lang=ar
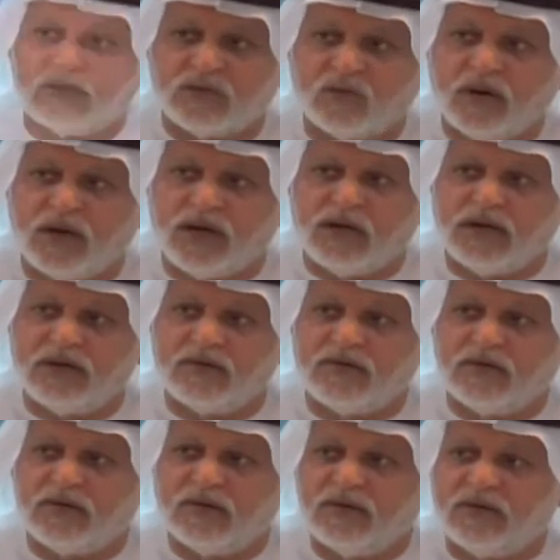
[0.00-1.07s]
طوال
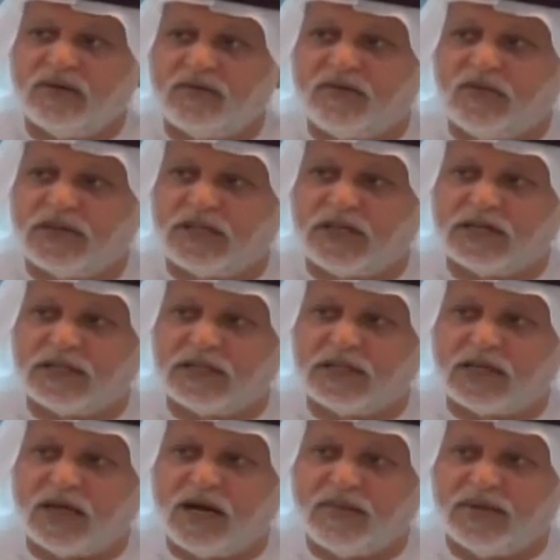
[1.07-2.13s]
فترة
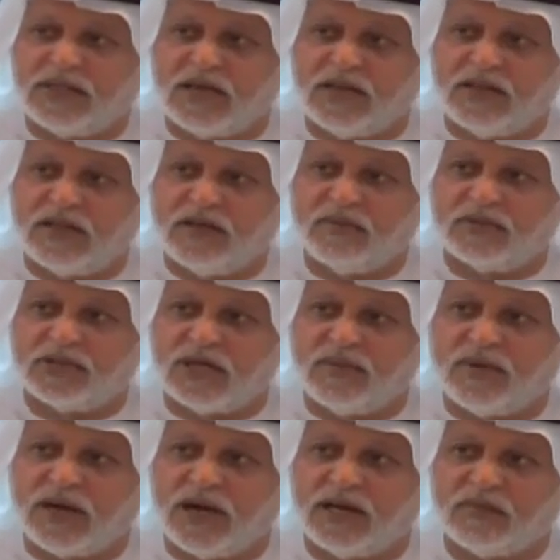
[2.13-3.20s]
إقامة هذه
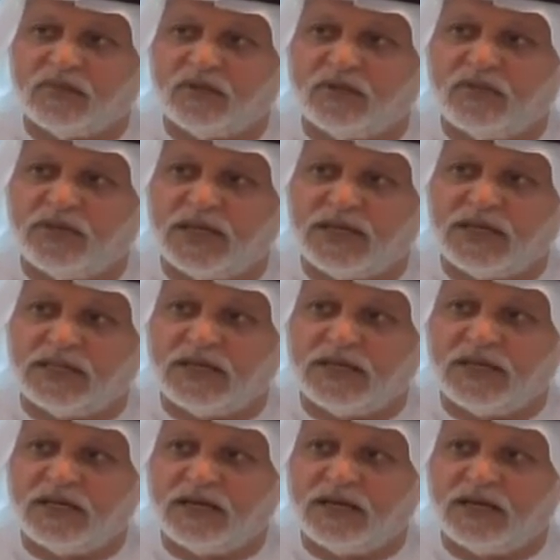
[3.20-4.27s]
المسابقات منذ
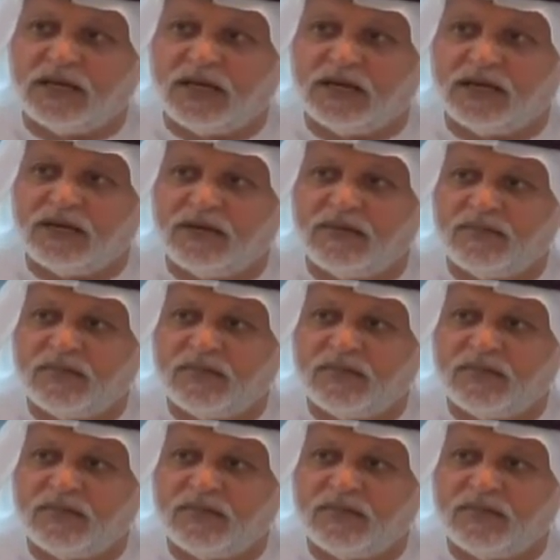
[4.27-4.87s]
بدايتها إلى الآن